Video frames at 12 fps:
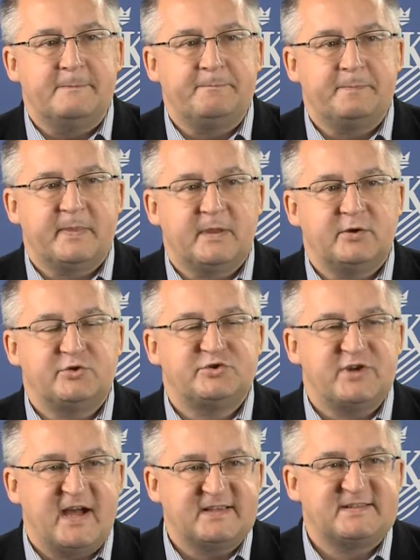mm,
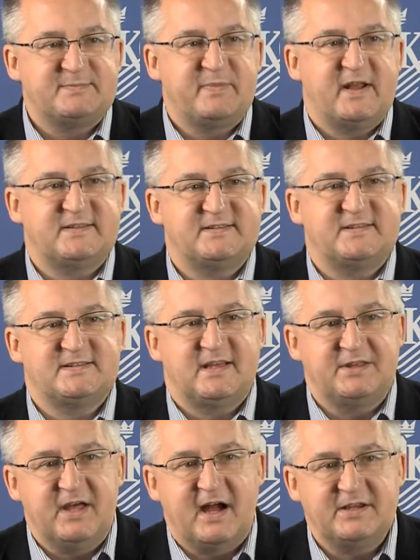czas pracy,
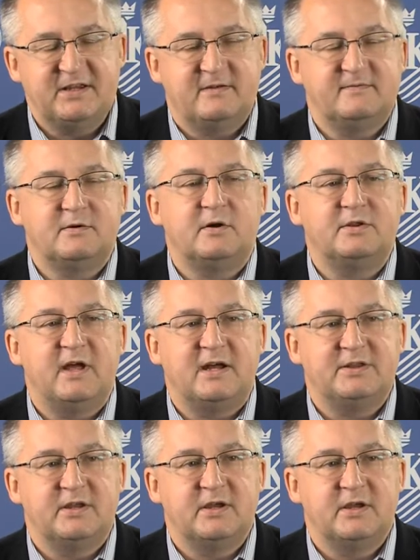zadania
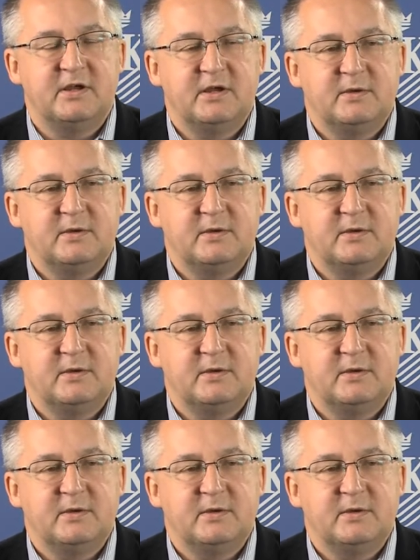wykonane